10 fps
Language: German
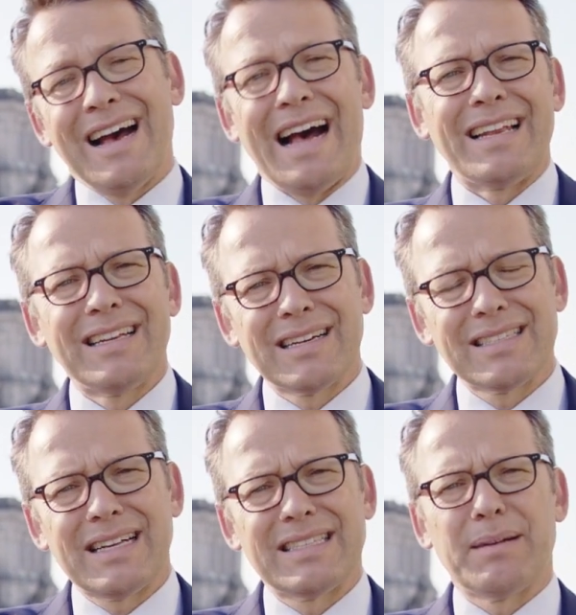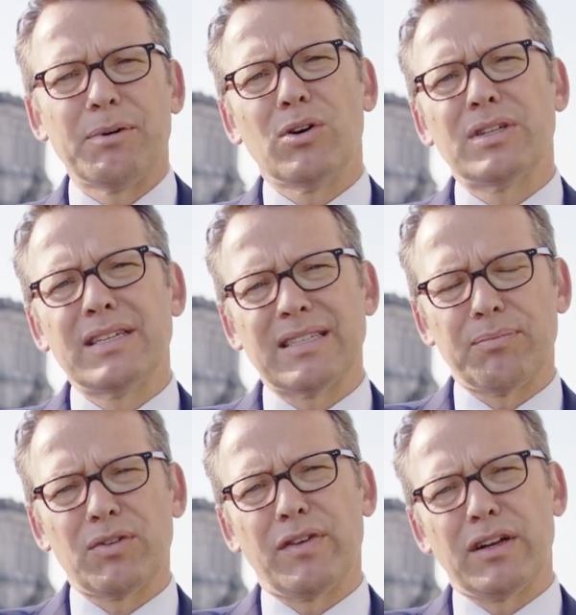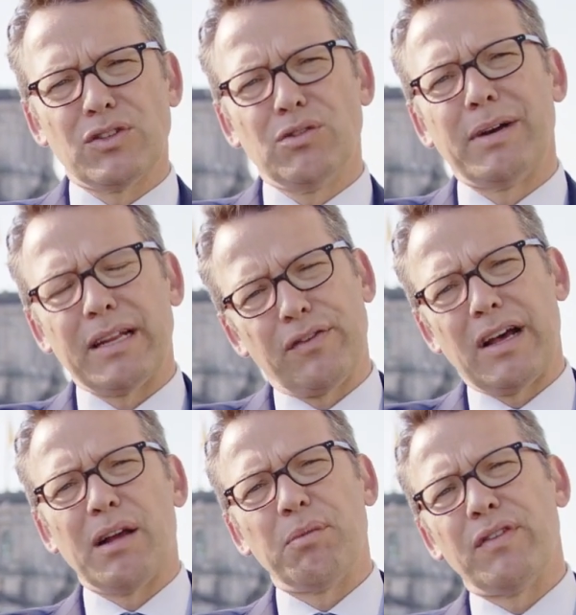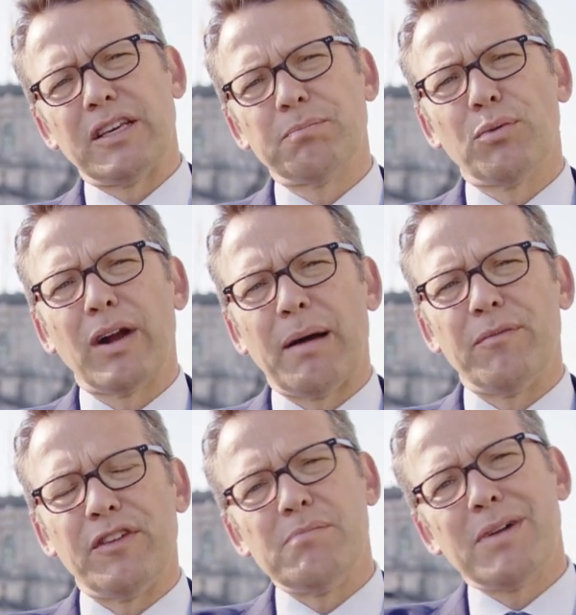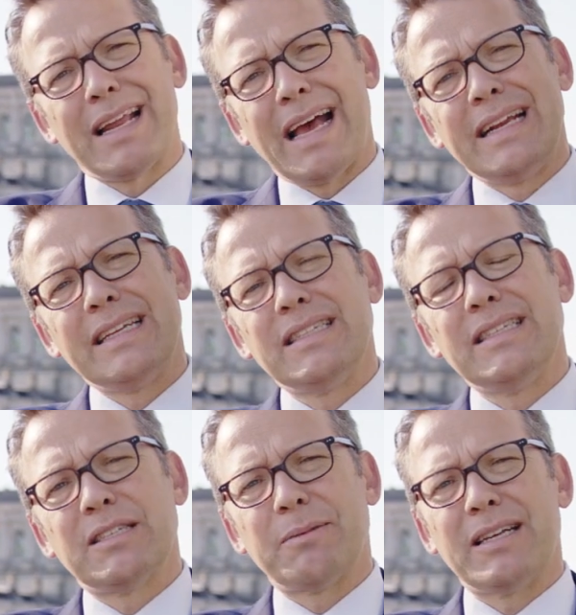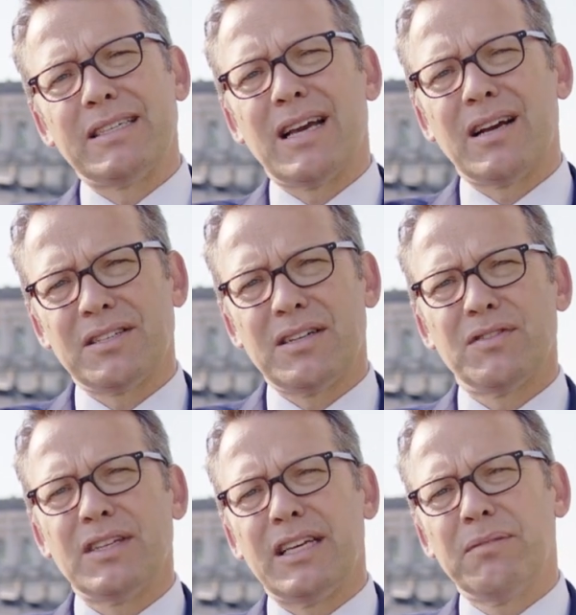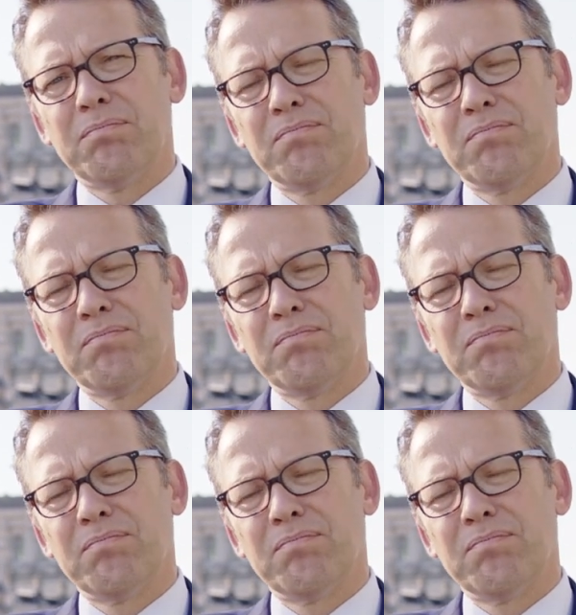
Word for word: Andererseits aber auch die gesamte Fraktion bei der Frage, mit welchem Programm will man eigentlich in die zweite Jahreshälfte gehen.